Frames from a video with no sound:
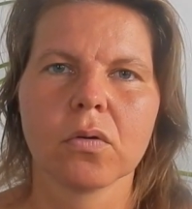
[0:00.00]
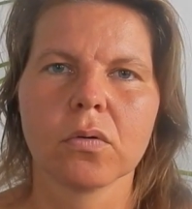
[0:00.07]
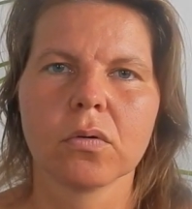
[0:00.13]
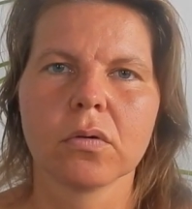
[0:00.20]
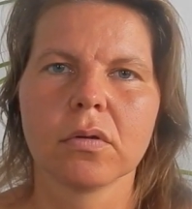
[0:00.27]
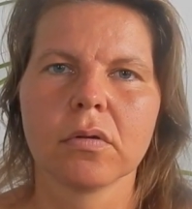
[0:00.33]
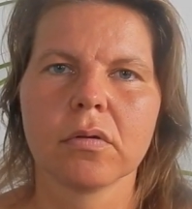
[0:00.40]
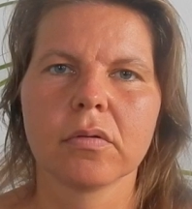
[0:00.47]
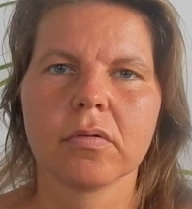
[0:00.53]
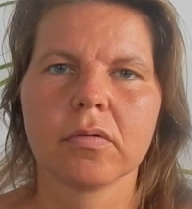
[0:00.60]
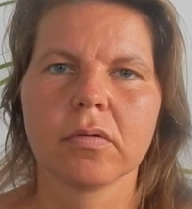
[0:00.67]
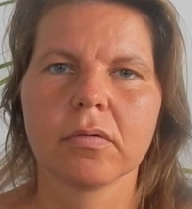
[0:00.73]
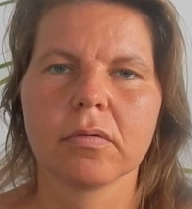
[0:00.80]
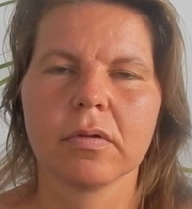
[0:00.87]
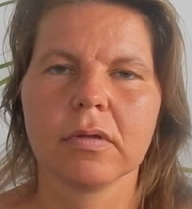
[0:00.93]
Und
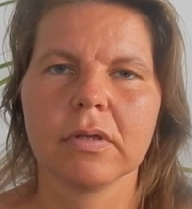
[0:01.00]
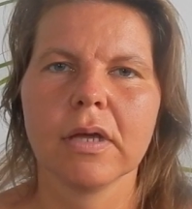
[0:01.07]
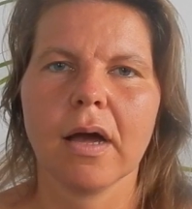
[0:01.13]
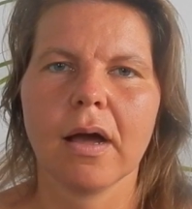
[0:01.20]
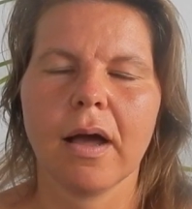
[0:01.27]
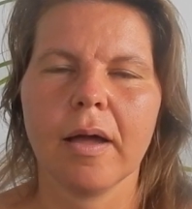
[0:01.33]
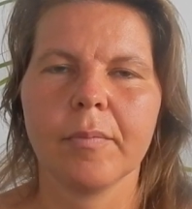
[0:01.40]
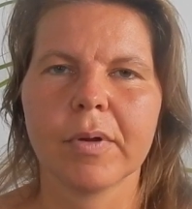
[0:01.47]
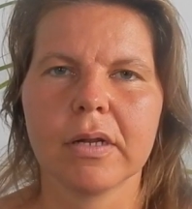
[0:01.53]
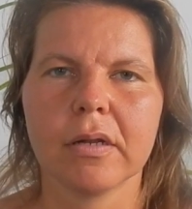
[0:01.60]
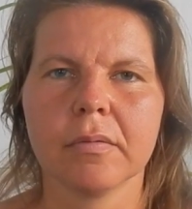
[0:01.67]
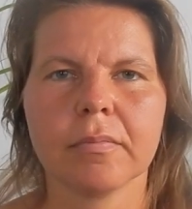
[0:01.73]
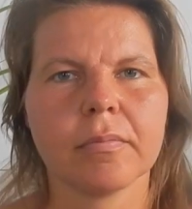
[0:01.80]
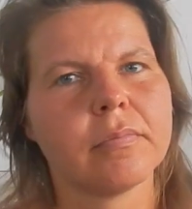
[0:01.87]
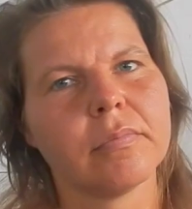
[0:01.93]
ja,
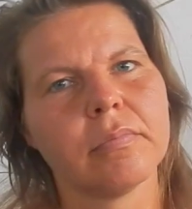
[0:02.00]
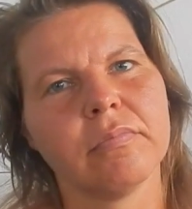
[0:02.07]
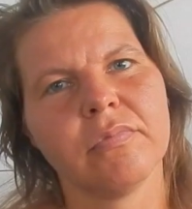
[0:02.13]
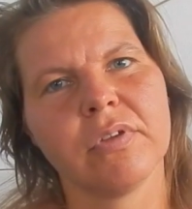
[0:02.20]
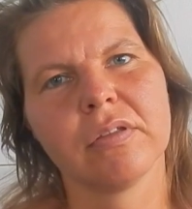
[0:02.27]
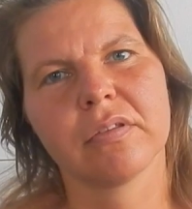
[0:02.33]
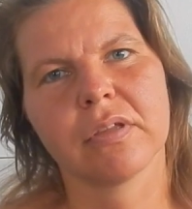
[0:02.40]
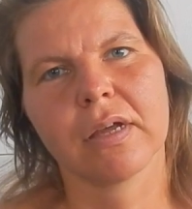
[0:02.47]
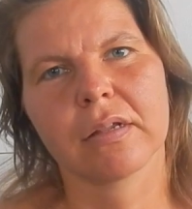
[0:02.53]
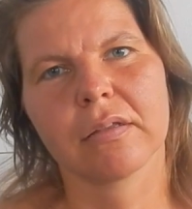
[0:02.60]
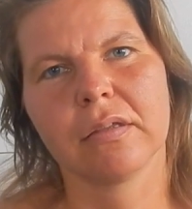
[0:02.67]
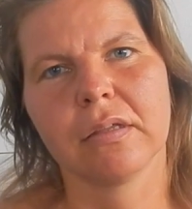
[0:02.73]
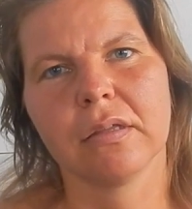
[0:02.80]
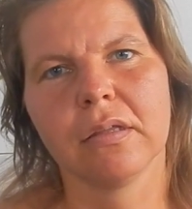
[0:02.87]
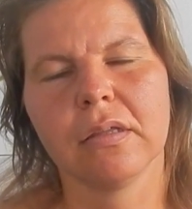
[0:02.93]
einmal, wie
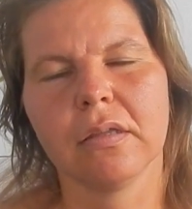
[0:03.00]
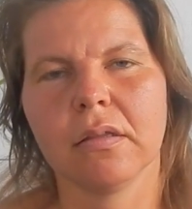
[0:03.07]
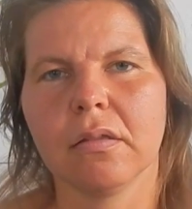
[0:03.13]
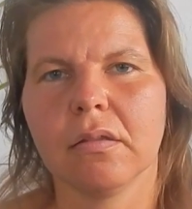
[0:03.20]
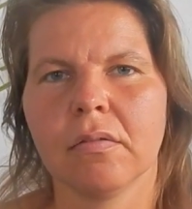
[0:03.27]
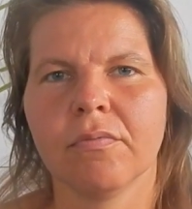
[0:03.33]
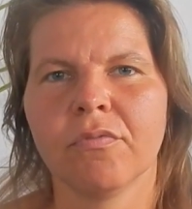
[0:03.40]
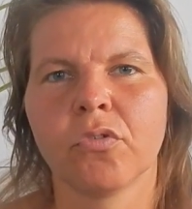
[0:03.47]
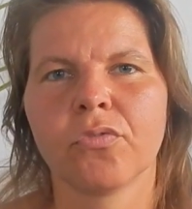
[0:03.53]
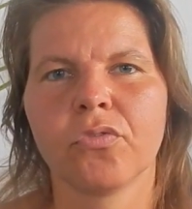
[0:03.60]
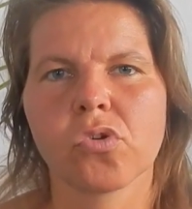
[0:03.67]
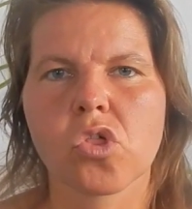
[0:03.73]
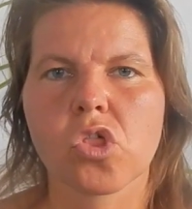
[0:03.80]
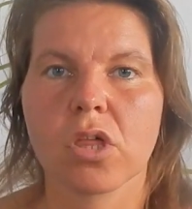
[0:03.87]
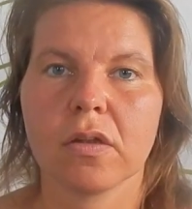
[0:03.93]
gesagt, die,
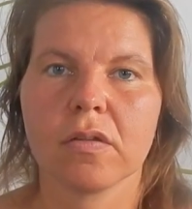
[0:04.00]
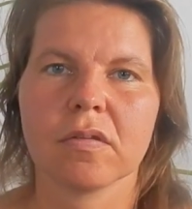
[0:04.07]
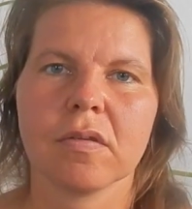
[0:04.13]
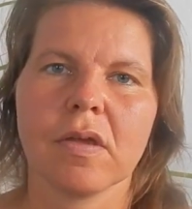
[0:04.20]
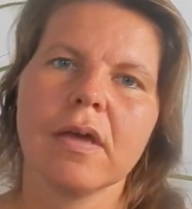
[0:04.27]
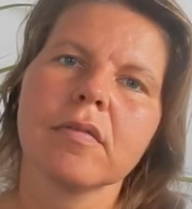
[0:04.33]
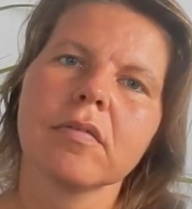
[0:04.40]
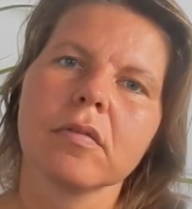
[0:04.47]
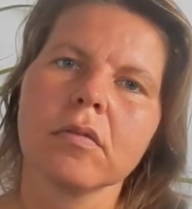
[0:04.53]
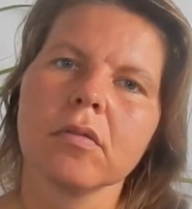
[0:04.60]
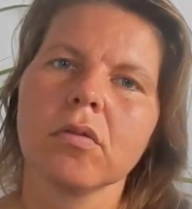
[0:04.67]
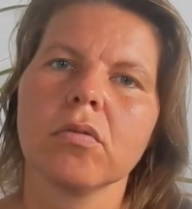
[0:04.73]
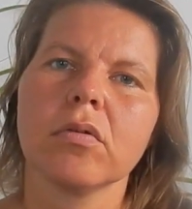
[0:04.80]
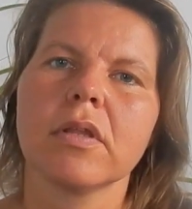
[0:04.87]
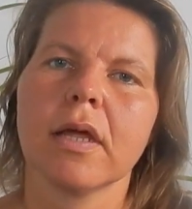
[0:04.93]
wofür steht das
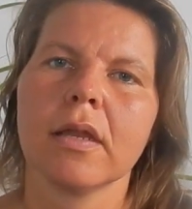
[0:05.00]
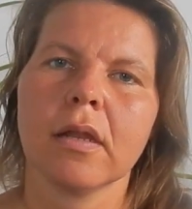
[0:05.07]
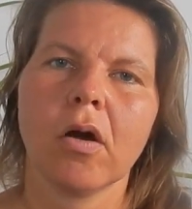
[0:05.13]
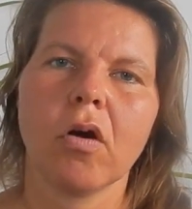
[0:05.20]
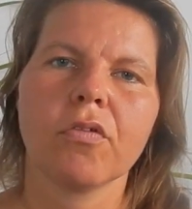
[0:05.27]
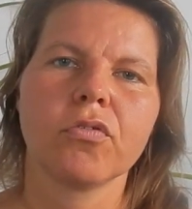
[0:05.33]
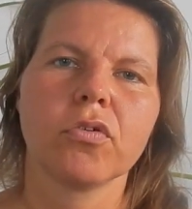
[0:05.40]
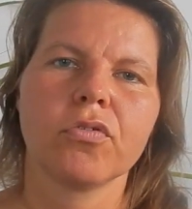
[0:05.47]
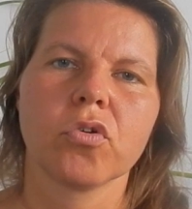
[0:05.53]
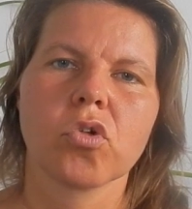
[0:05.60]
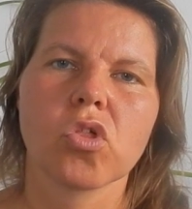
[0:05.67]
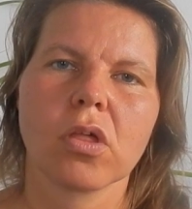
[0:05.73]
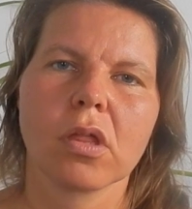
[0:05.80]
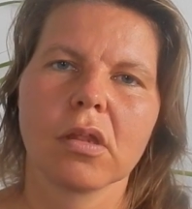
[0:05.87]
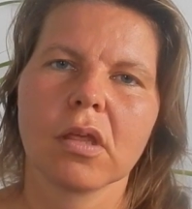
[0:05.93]
Essen und dann auch, wofür
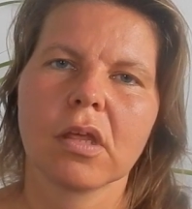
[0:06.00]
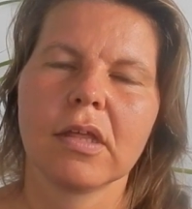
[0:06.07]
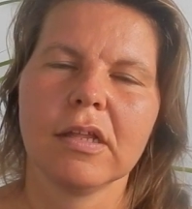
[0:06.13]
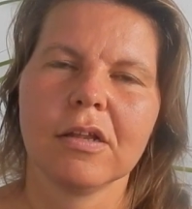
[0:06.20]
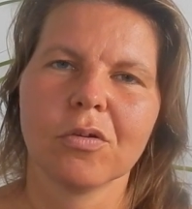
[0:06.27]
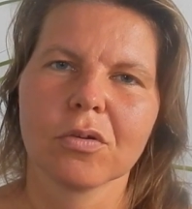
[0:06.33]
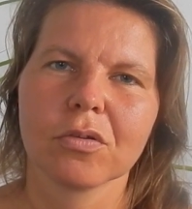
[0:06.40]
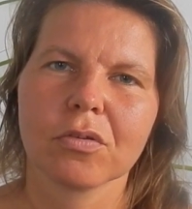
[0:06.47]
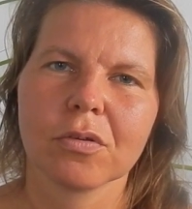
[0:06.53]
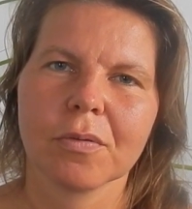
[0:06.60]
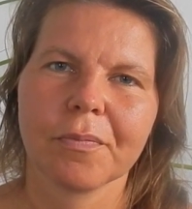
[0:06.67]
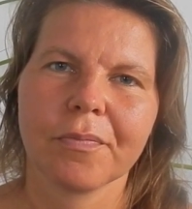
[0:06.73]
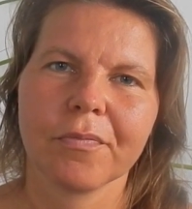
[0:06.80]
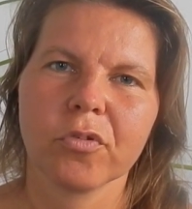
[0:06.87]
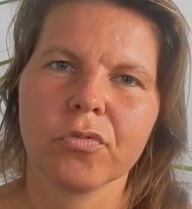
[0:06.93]
stehen die Kilos.
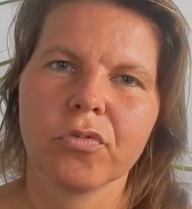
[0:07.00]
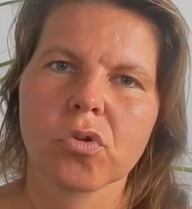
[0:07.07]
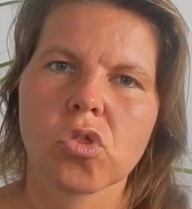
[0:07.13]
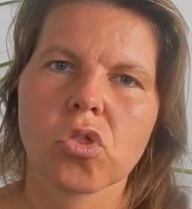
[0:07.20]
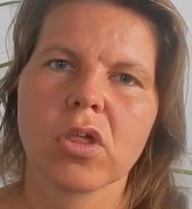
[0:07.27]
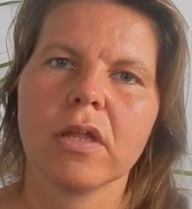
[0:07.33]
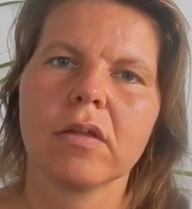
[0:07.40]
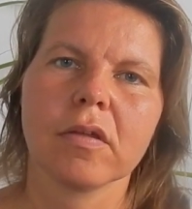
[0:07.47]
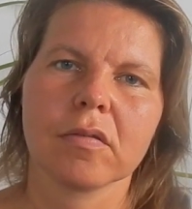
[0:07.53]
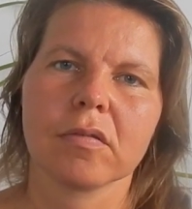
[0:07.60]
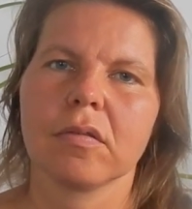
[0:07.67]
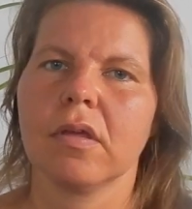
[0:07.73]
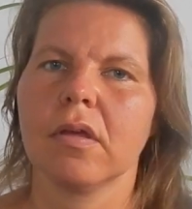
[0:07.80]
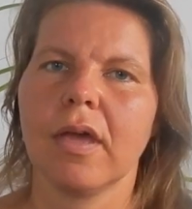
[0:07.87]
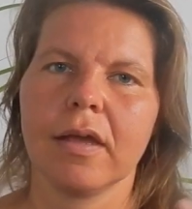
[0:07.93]
Wofür steht
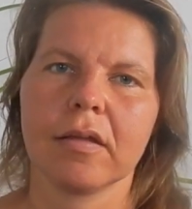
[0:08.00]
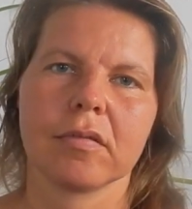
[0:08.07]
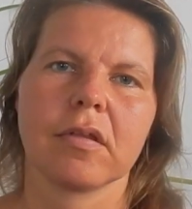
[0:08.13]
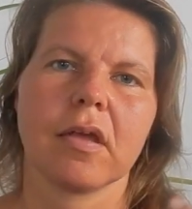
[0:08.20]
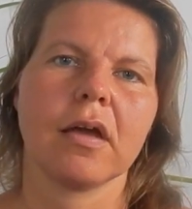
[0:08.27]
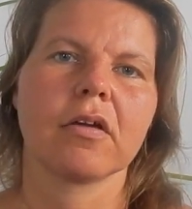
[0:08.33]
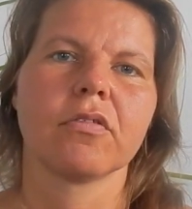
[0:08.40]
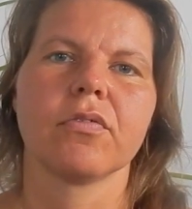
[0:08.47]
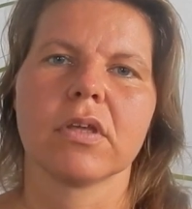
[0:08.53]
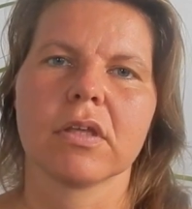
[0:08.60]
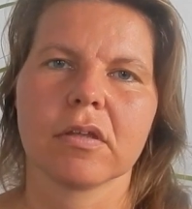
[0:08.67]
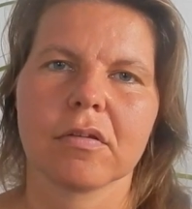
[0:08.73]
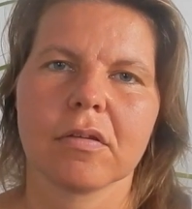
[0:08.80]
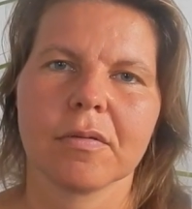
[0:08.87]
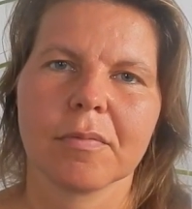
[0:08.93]
das
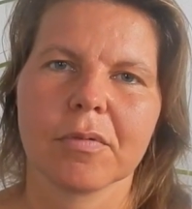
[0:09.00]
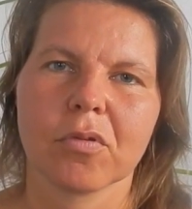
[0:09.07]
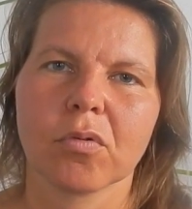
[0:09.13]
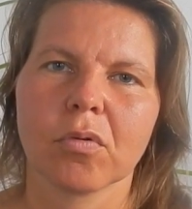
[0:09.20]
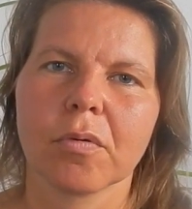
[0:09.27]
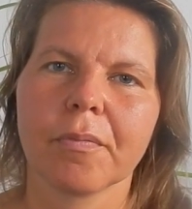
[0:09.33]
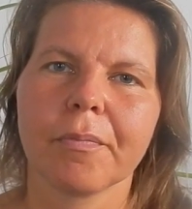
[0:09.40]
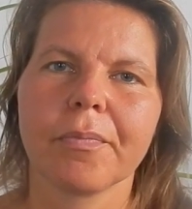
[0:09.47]
Extragewicht? So.